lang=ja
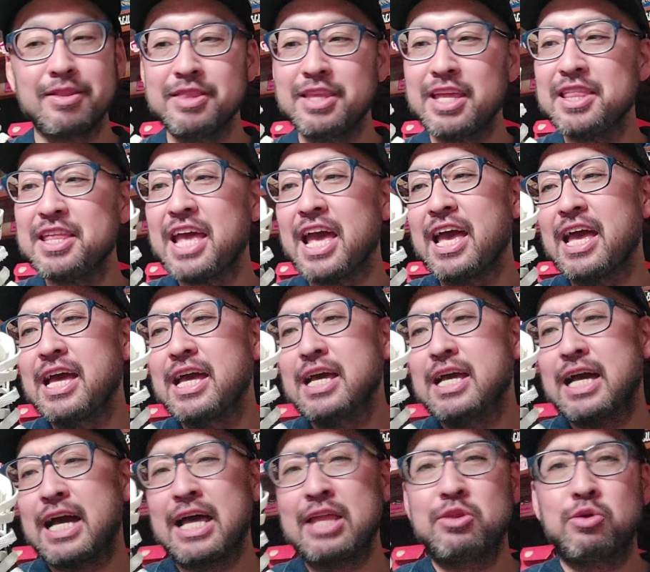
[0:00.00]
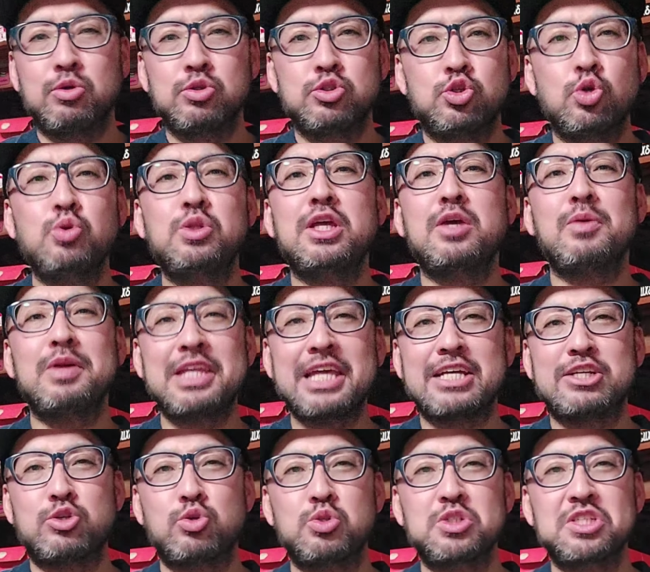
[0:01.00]
でね、あの、状態は
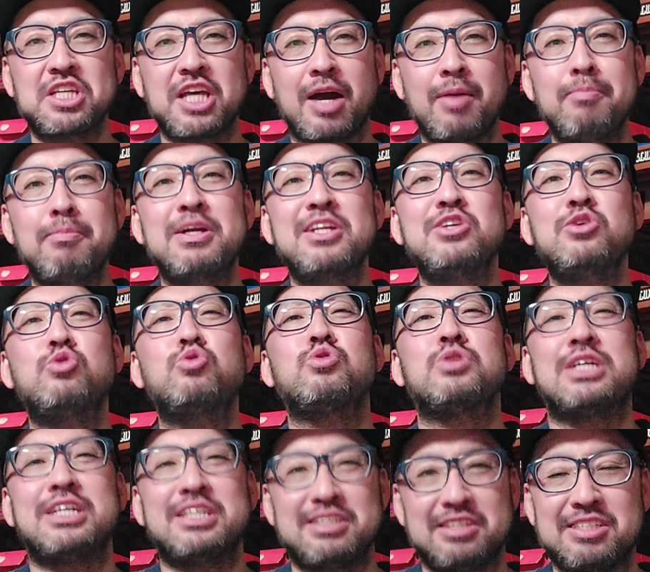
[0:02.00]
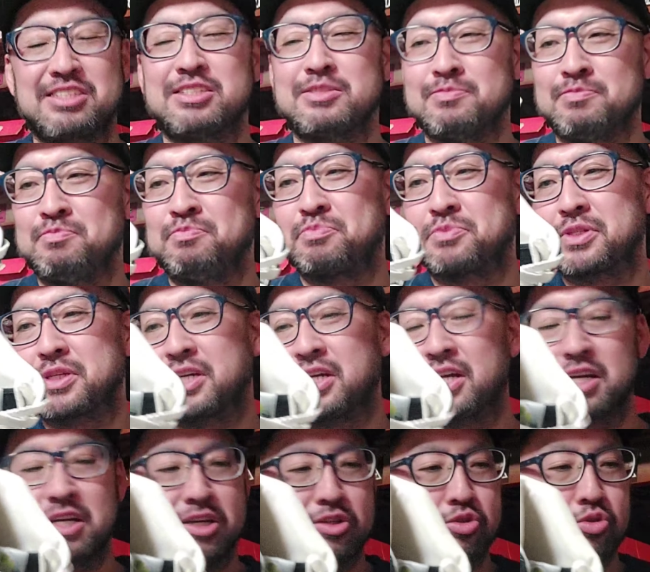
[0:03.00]
ね、正直あんまり良くないです。うん。
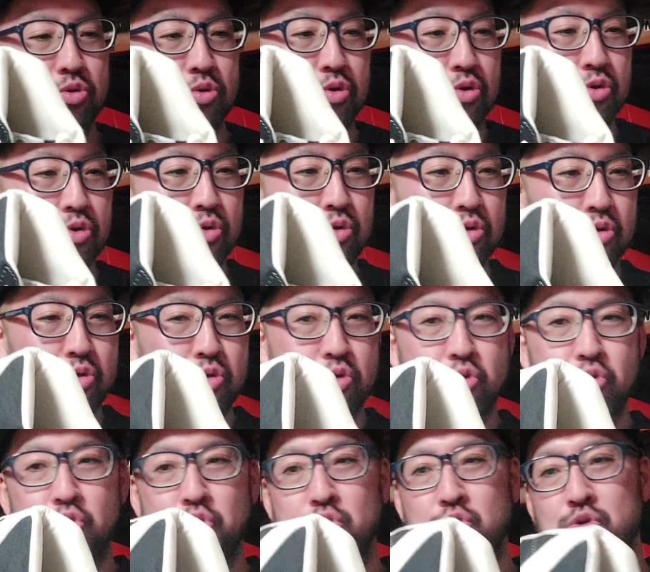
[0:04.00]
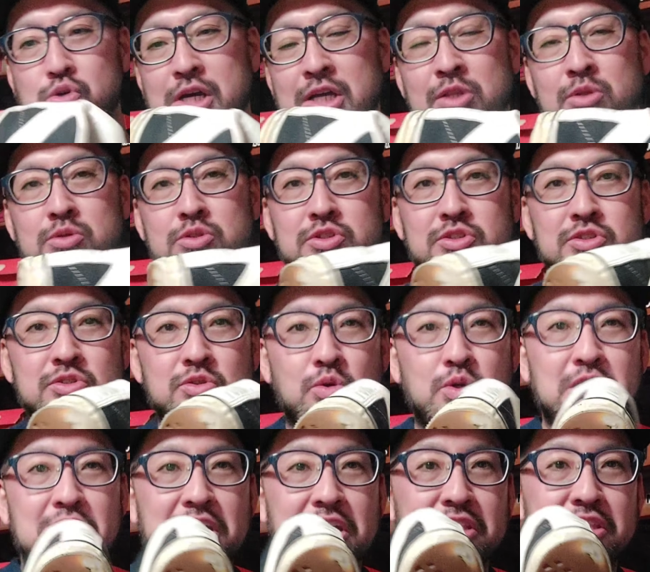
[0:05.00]
かかと、あの、す
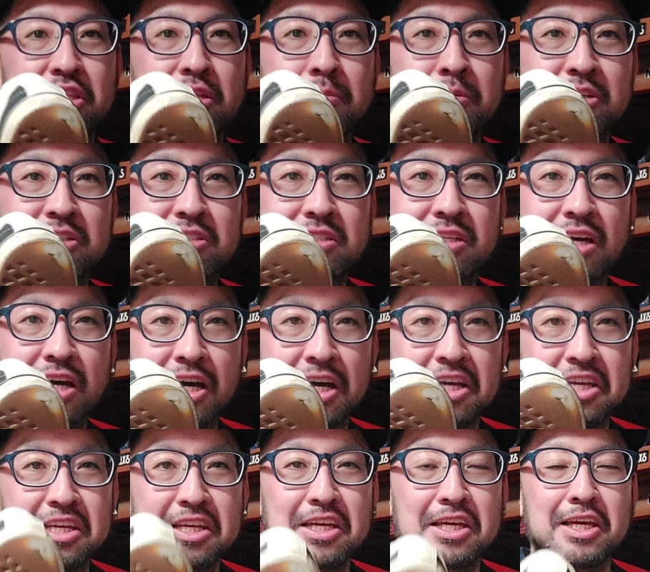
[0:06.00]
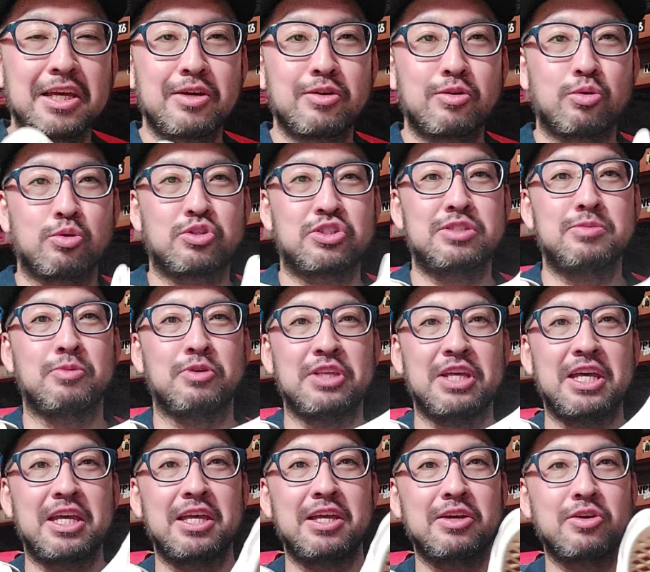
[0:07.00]
ごい減ってます。はい。こっちも
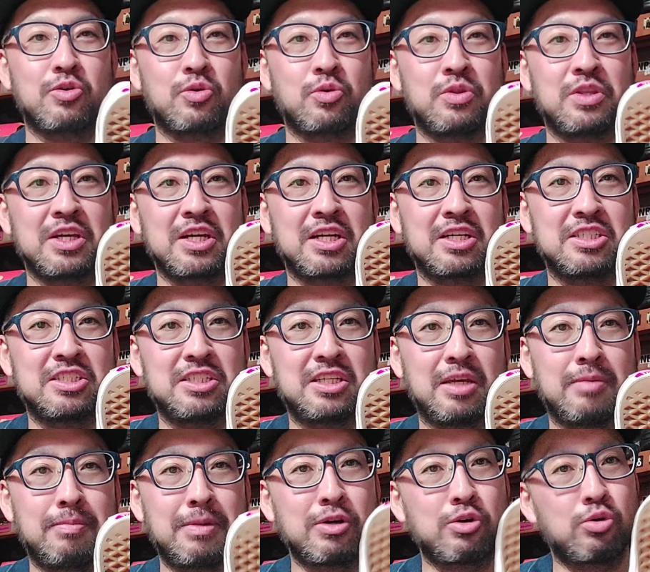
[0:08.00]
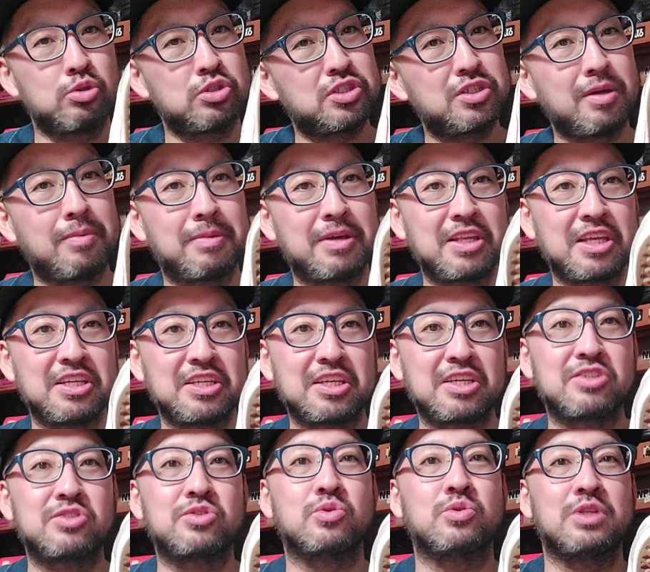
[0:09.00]
ね、こんな感じで。まあ、こっちはまだい
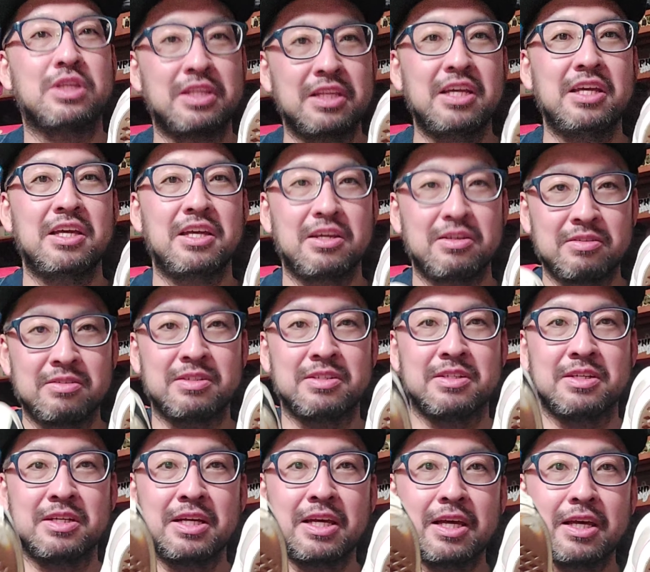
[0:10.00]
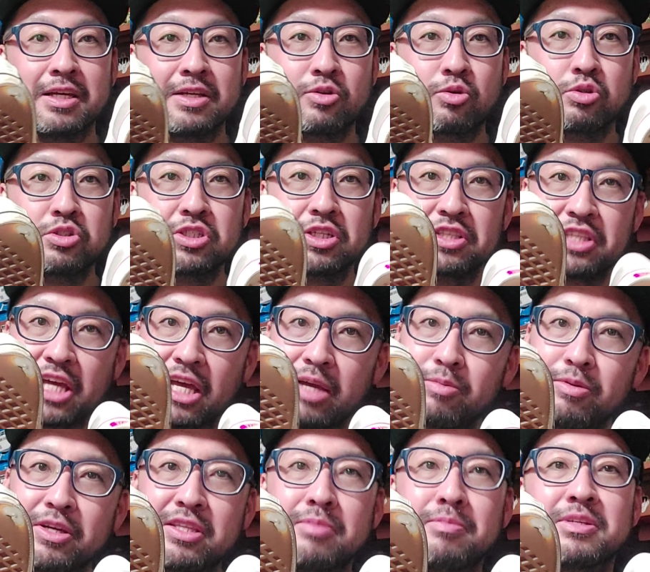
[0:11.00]
けそうだね。うん。こっちはだ
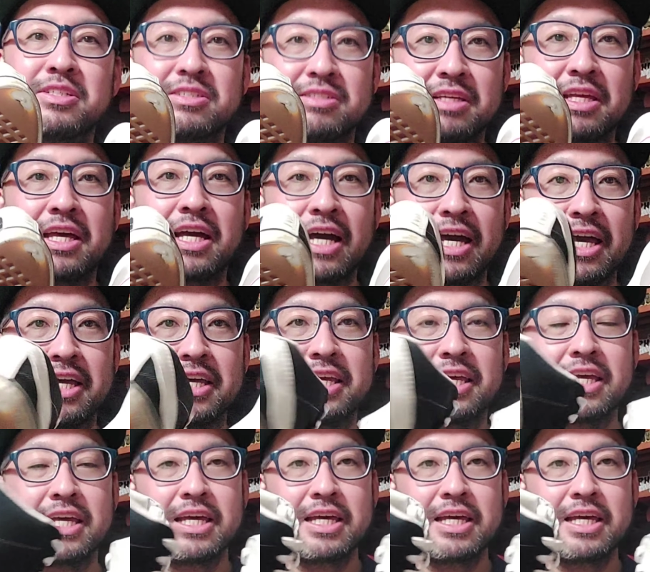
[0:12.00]
いぶ減ってますね。はい。